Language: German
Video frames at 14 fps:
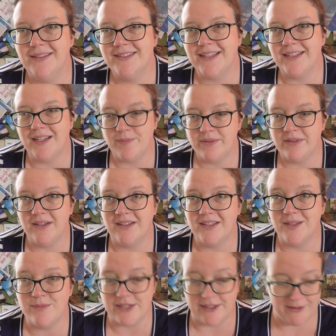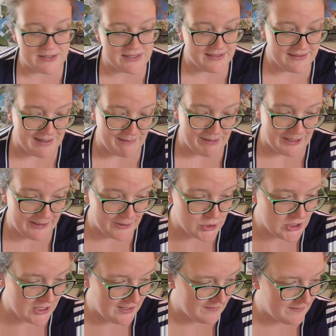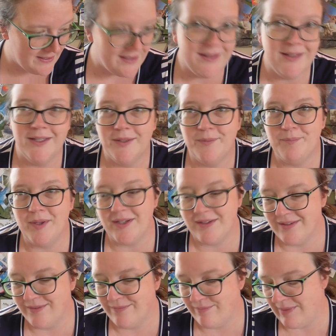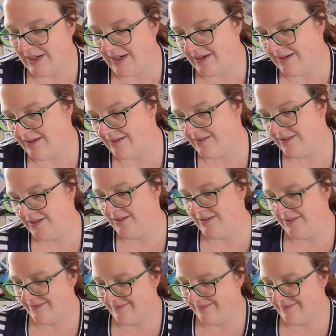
Dienstagnachmittag kam sie raus. Ich habe angeschlagen mit meiner